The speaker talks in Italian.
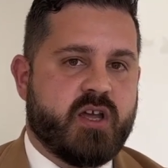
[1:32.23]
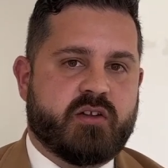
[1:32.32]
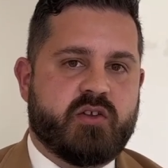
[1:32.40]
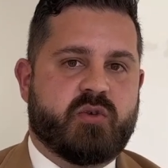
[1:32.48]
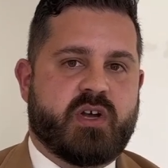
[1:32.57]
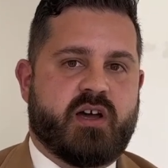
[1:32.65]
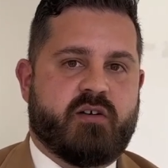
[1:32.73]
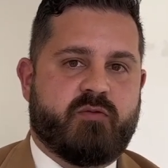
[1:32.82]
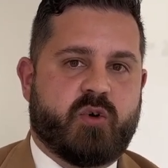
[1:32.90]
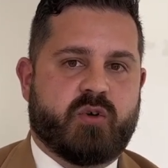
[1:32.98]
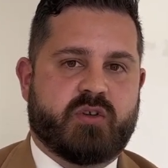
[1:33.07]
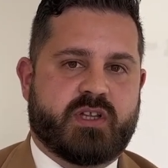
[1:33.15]
di una
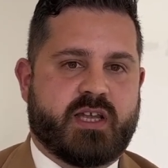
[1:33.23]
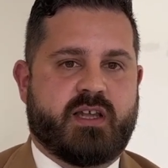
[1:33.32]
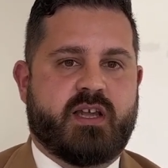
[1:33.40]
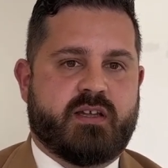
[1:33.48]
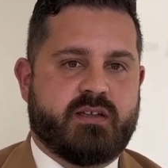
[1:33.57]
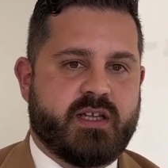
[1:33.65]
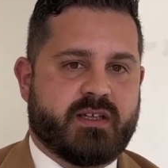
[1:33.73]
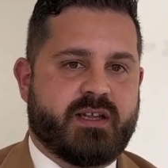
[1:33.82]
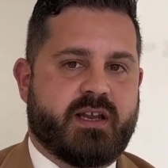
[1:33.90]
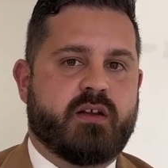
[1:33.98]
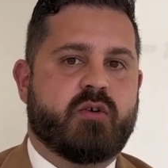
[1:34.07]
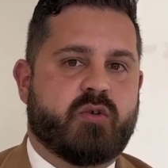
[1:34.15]
volontà di
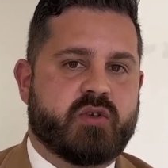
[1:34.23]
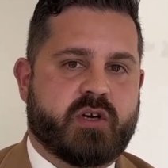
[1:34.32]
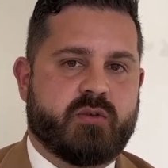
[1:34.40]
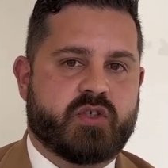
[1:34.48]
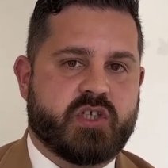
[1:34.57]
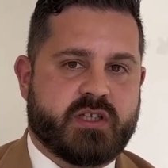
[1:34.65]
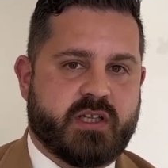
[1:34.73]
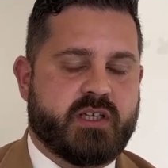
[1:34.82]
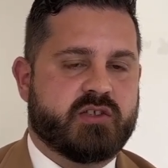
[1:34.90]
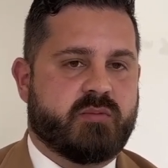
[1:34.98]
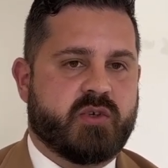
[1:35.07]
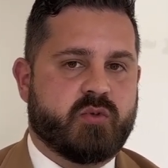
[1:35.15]
andare incontro ai concittadini,
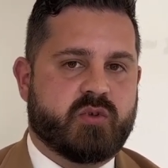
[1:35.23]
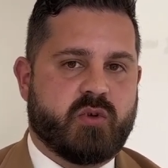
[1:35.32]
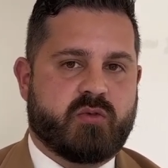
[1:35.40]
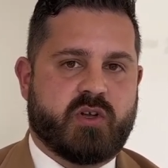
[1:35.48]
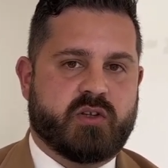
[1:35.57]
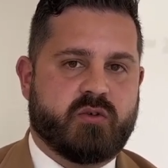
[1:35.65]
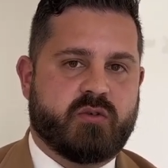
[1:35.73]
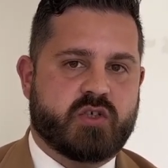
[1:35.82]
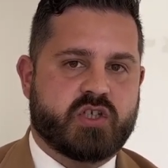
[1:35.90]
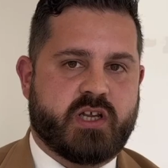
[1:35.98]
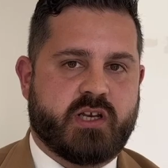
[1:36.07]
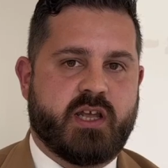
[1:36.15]
soprattutto per quanto
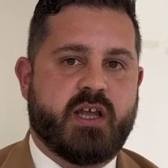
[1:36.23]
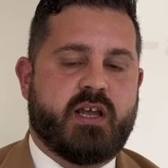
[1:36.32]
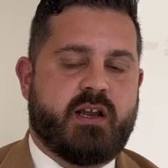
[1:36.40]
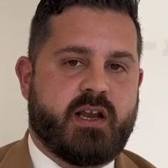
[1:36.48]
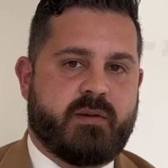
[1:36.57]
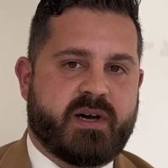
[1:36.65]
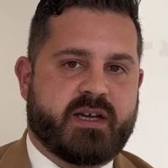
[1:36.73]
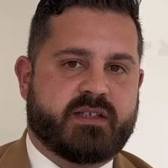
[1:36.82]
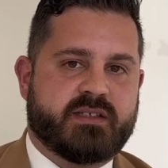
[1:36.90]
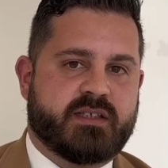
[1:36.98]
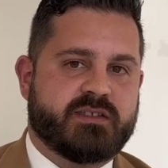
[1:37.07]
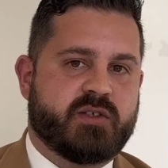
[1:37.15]
concerne la parte
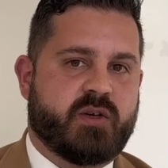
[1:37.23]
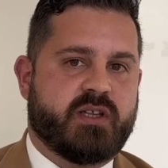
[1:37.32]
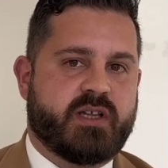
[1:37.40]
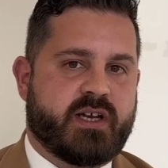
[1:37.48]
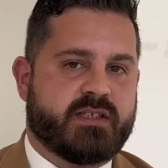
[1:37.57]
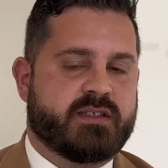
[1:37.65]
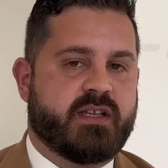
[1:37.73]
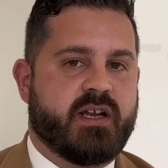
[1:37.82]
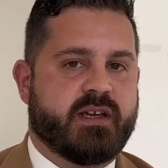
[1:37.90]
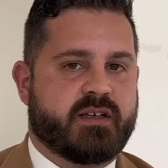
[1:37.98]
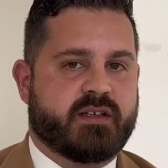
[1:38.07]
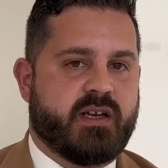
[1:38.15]
sanzioni sanzione interesse delle
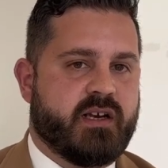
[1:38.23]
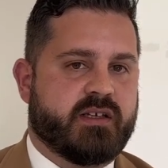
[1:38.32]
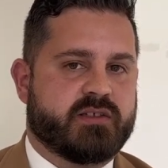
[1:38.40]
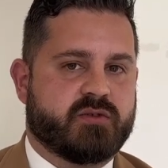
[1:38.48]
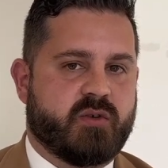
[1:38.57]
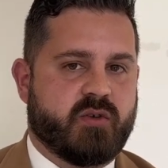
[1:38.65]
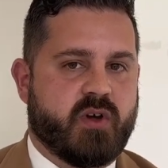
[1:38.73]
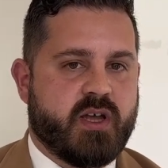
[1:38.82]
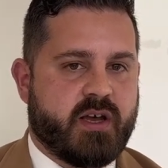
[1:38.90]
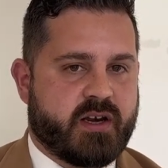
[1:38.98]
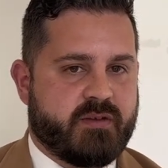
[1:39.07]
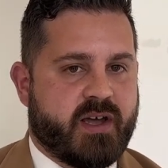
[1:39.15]
cartelle che sono
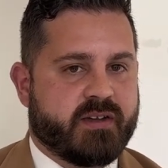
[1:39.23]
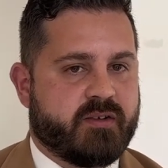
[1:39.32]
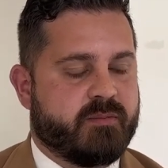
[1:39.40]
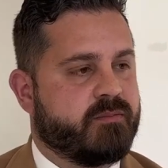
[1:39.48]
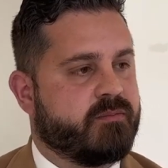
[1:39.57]
arrivate.